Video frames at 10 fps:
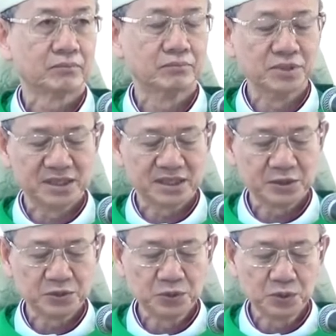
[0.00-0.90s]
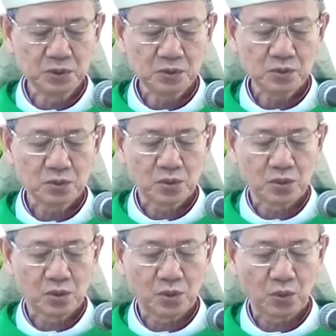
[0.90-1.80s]
Mình Thánh Chúa
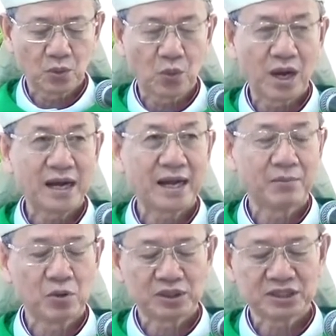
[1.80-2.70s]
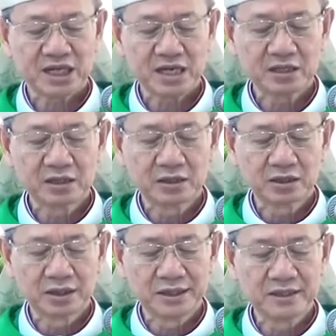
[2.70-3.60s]
Quả là một cái sáng
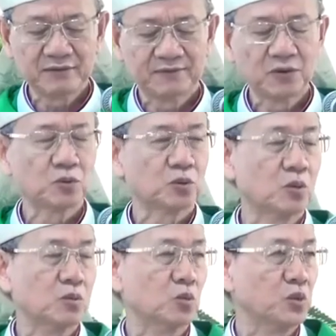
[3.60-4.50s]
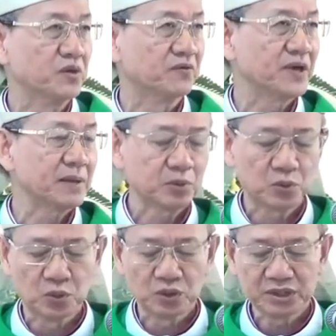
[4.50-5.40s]
kiến vô cùng quyền phép
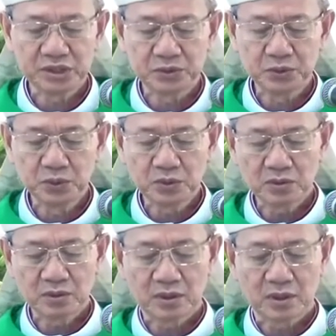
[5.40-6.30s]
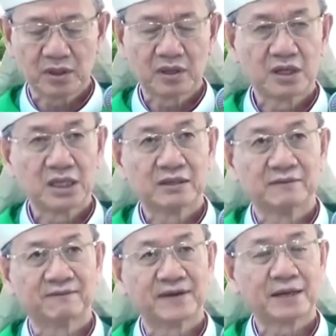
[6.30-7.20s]
của Thiên Chúa
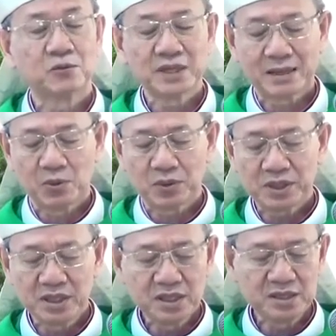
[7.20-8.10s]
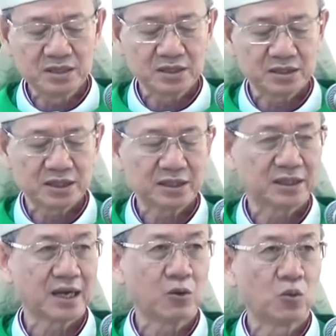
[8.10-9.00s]
và cũng là một ơn rất
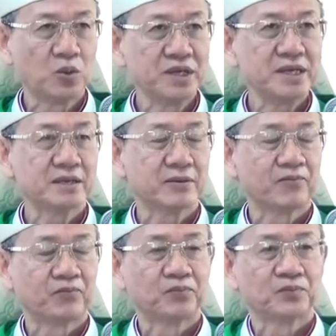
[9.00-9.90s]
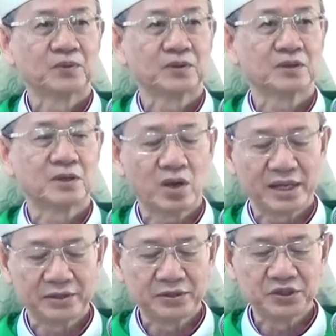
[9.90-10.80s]
cao quý cho
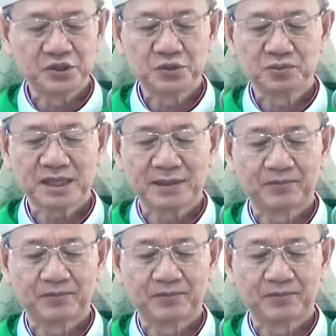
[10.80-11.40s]
loài người chúng ta.